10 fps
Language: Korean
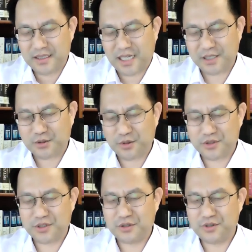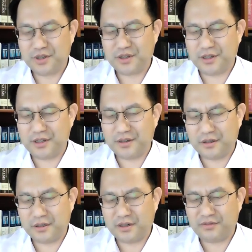아직도 여전히 우리에게
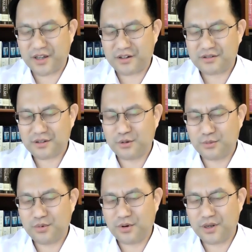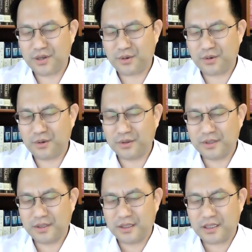어, 바이러스의 공포가 있고
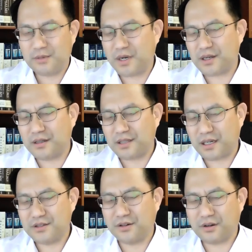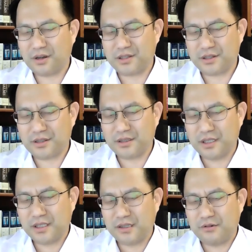그 밖에 다른 여러 가지
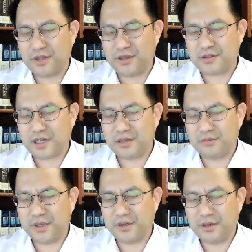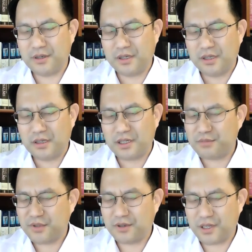우리의 삶을
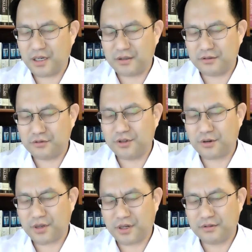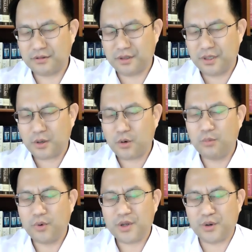힘들게 하는 두렵게 하는
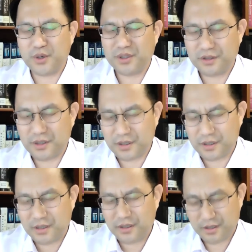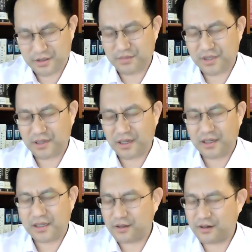공포의 요인들이 있습니다.
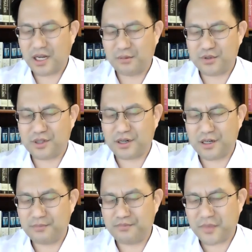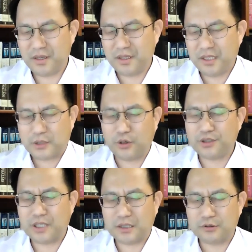그러나 아버지 하나님 더
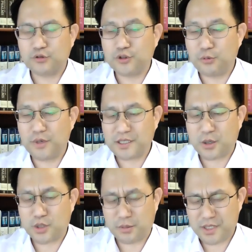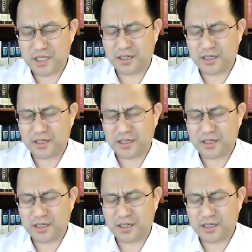이상 두려움에 사로잡히지